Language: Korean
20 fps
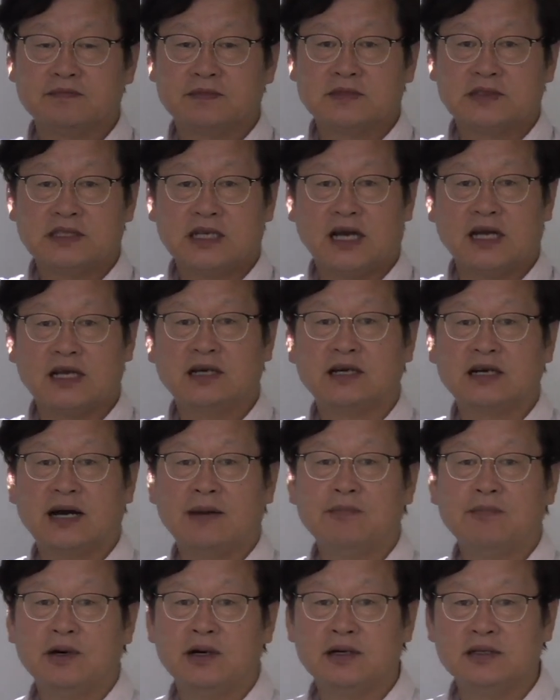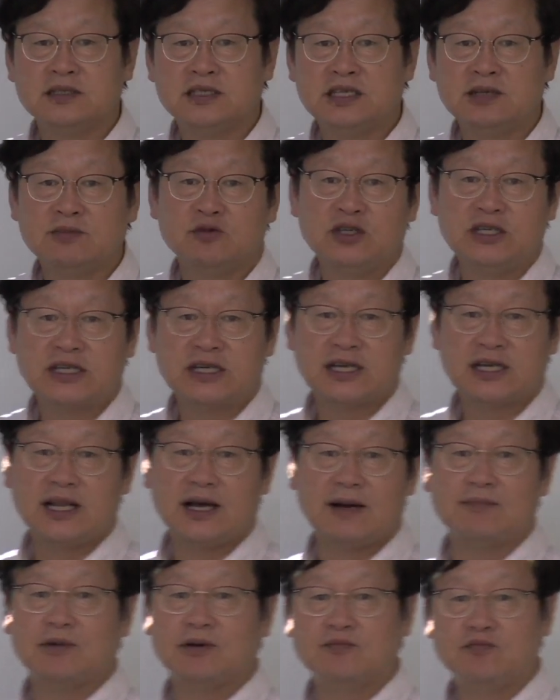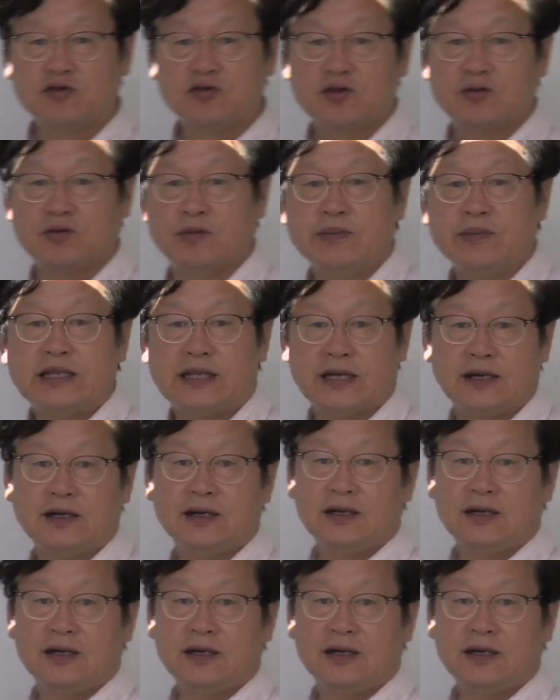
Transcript: 자, 이걸 한번 질문 있길래 한번 풀어봅니다.